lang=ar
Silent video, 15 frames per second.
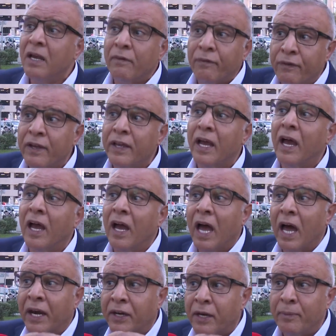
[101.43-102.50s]

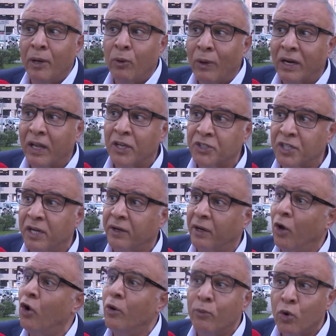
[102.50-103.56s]
فيها الربح
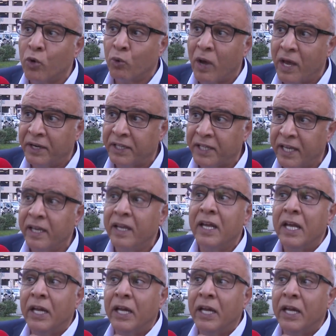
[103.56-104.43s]
والخسارة أمور واردة